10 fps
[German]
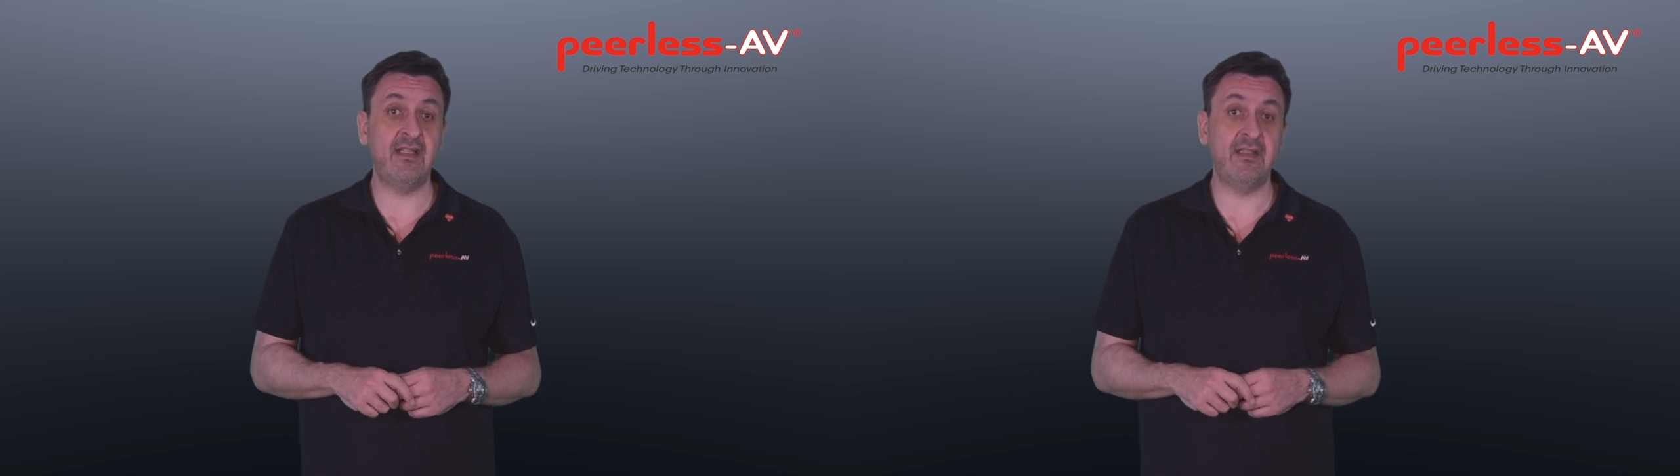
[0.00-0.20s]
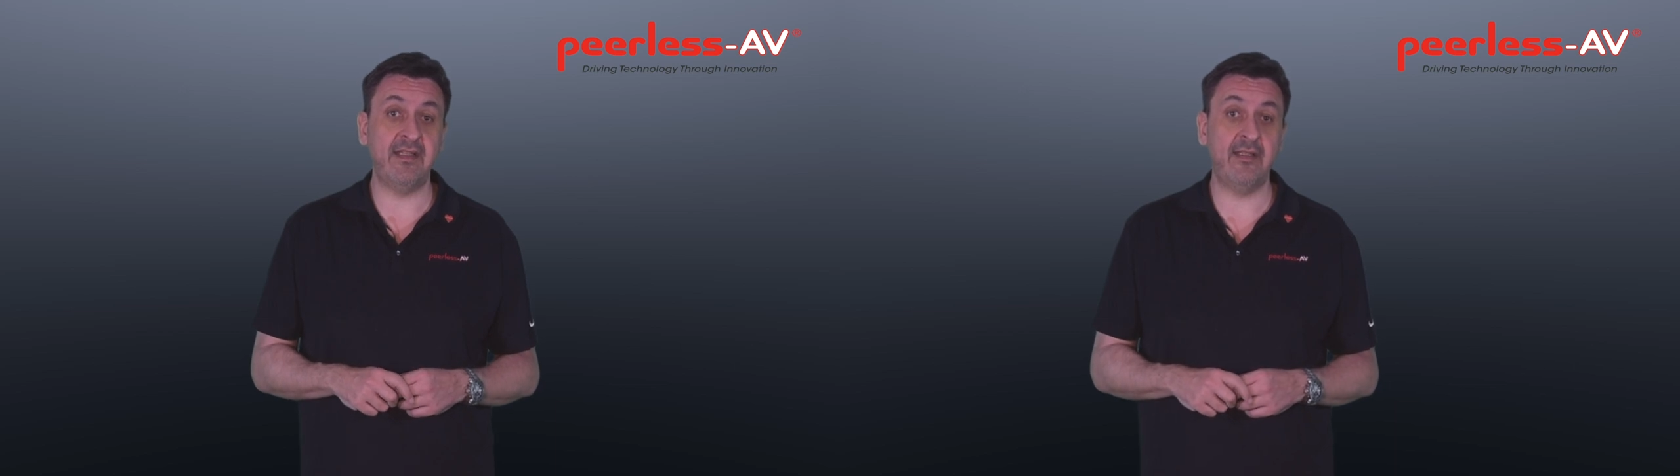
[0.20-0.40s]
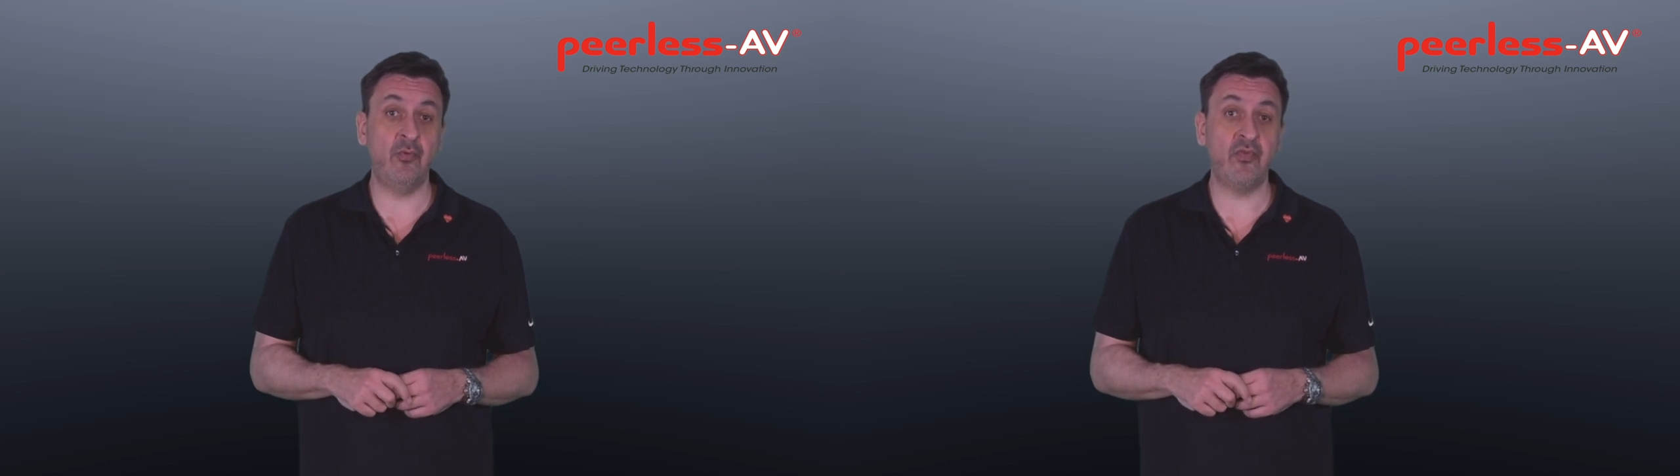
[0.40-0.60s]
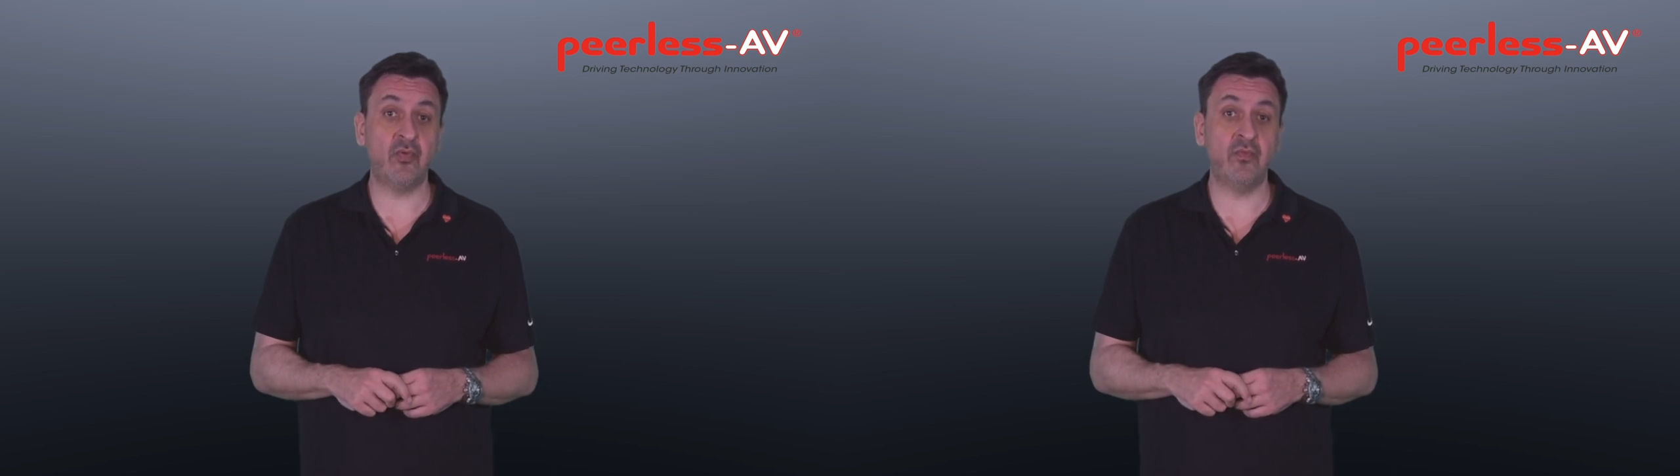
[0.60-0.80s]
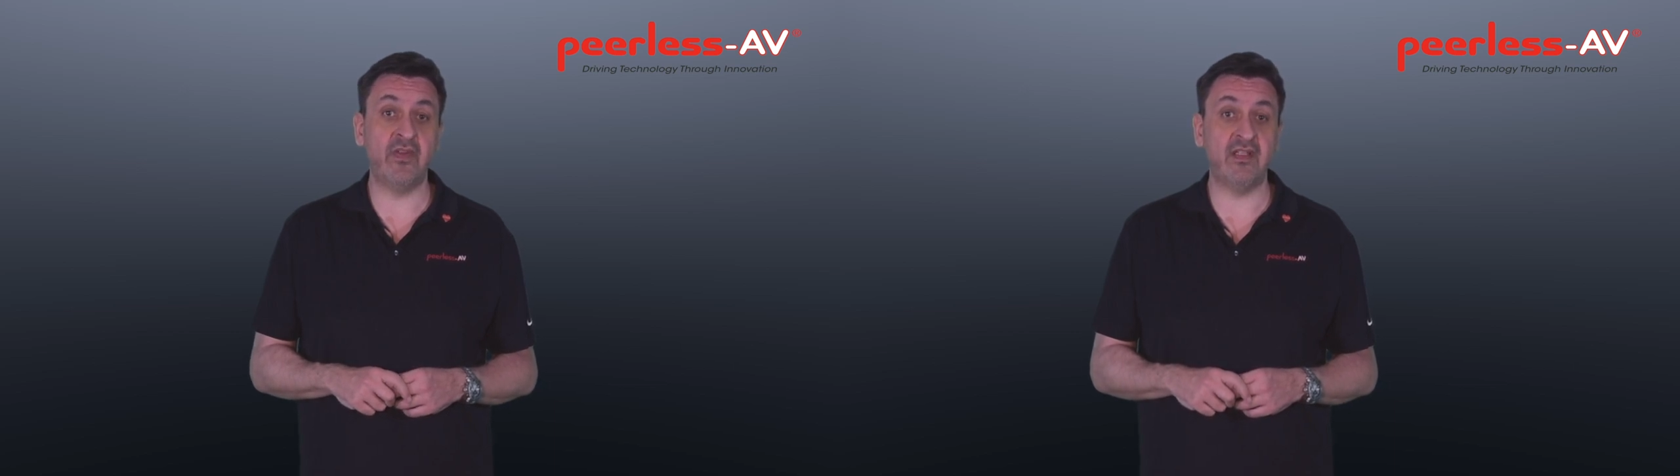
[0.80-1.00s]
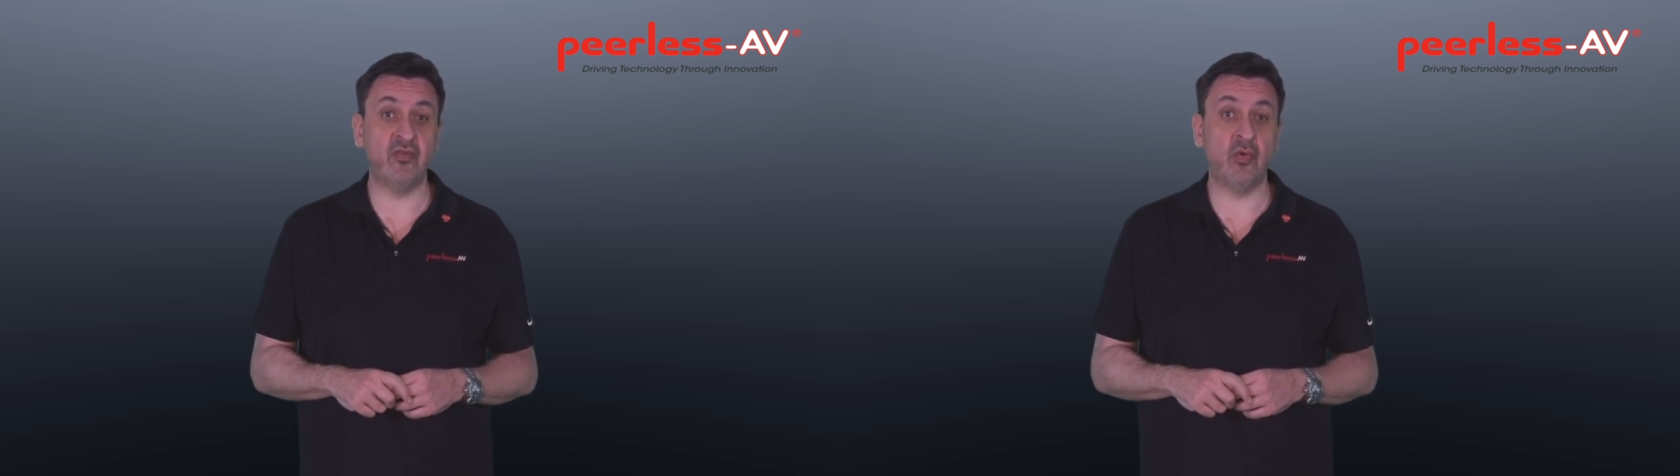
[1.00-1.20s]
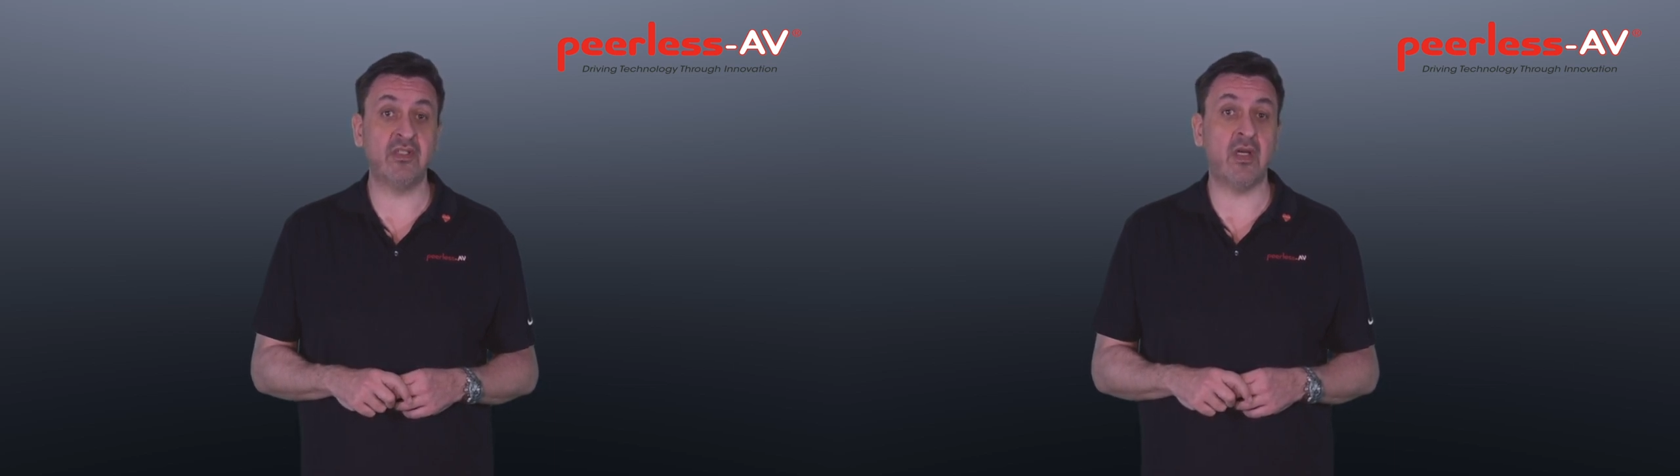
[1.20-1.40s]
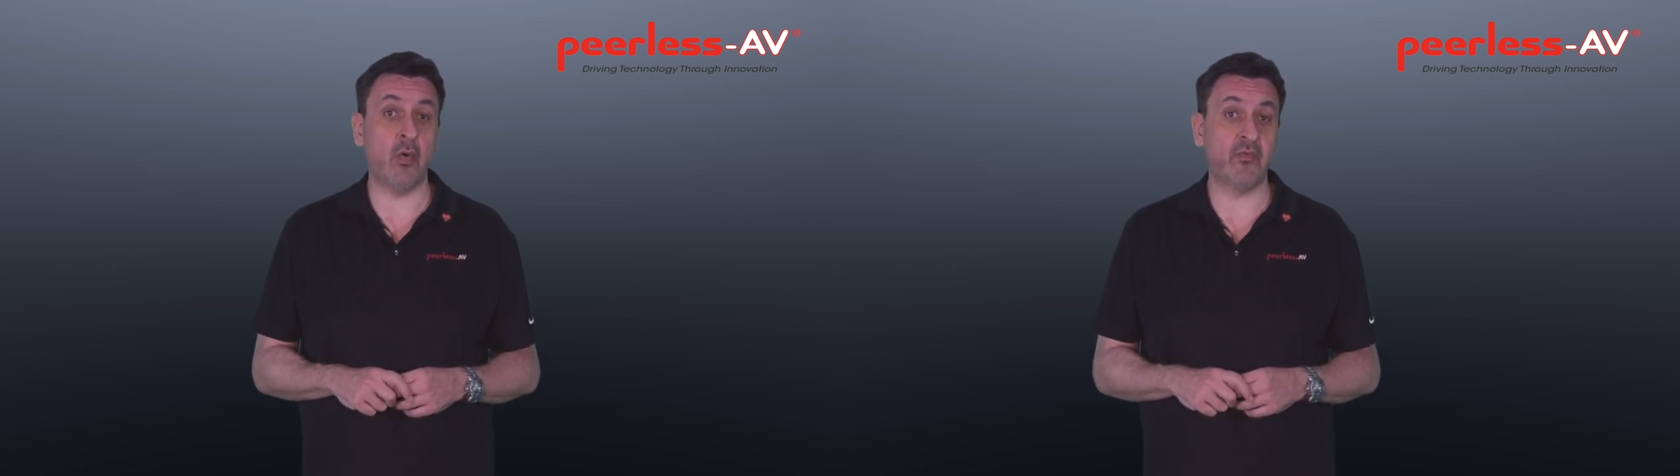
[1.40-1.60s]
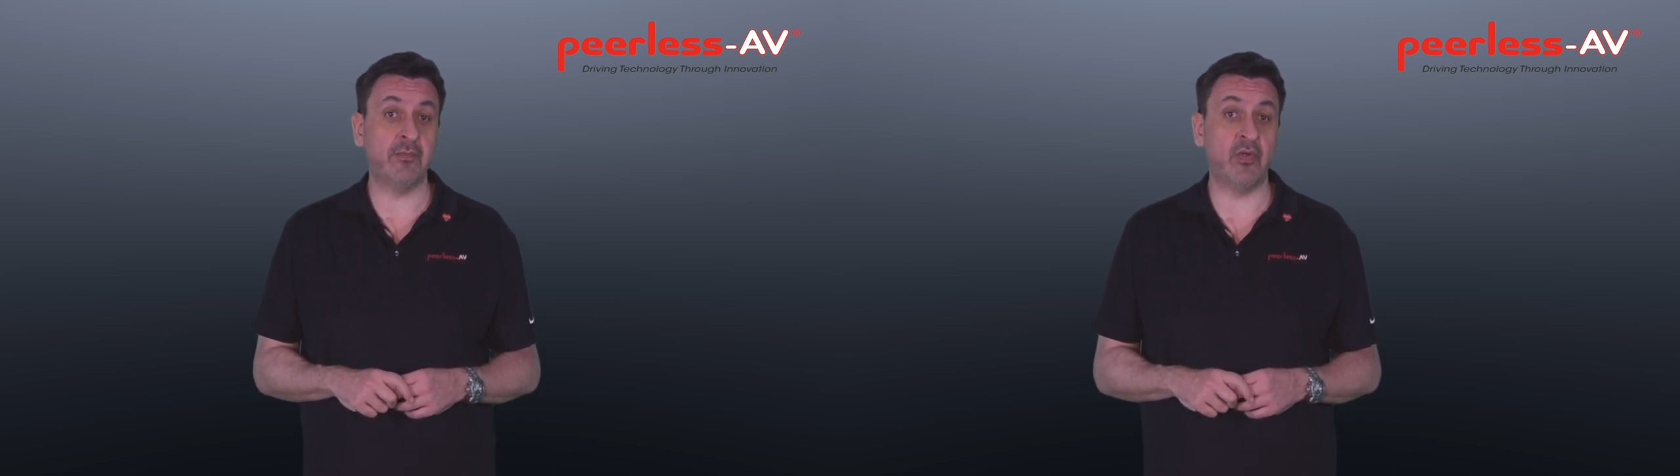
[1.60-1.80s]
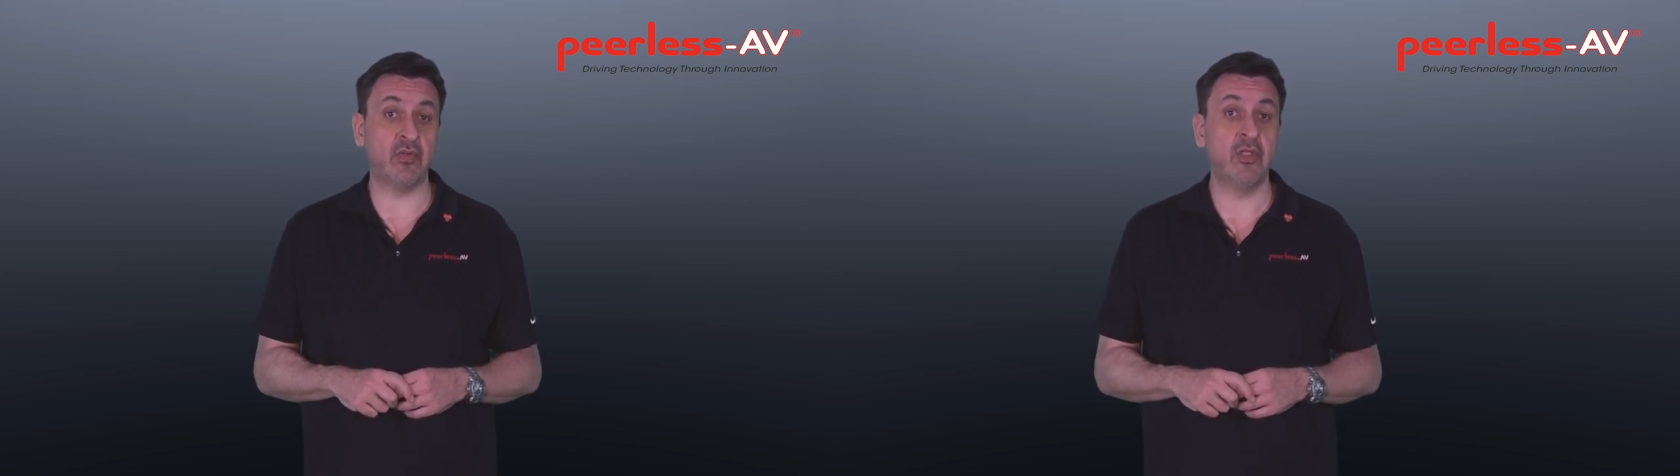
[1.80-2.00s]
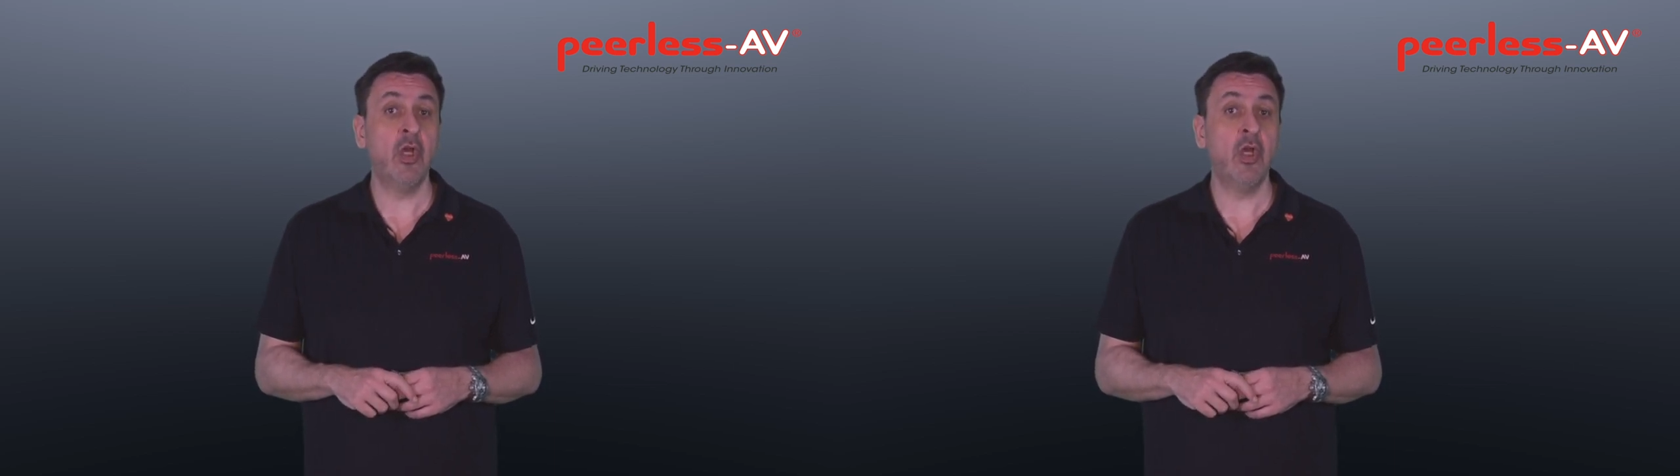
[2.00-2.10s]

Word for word: LED-Lösungen werden dort aufgebaut,